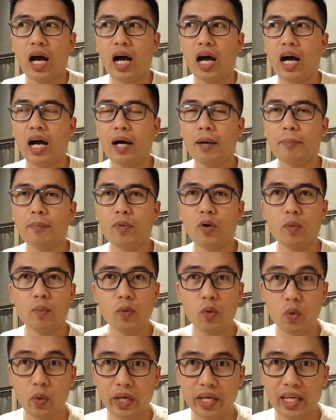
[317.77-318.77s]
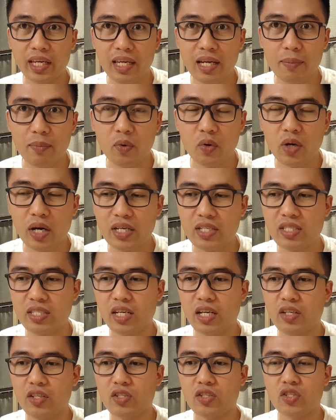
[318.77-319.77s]
um, umuwi
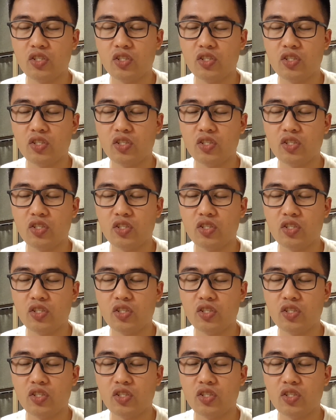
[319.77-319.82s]
kinabukasan.